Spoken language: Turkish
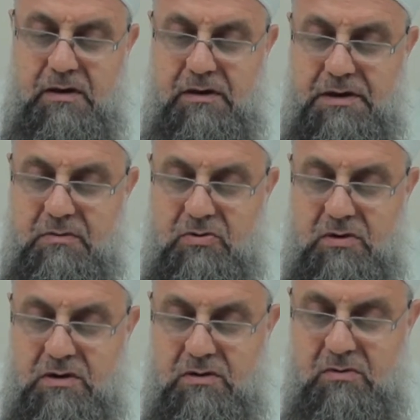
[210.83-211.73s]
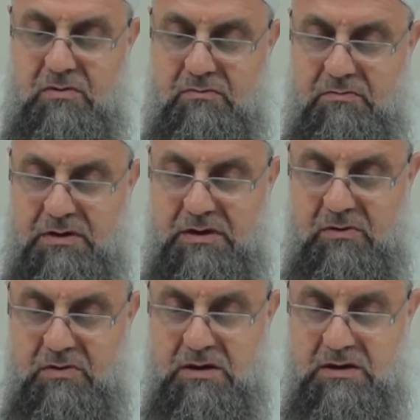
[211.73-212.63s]
Necim suresi 1 ile
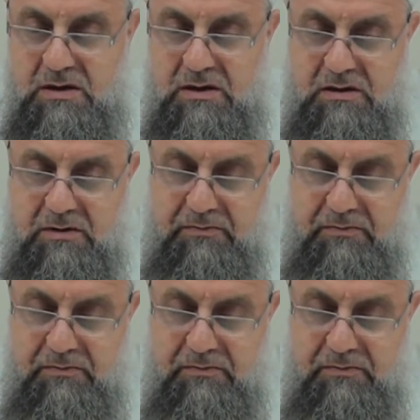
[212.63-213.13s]
18. ayet.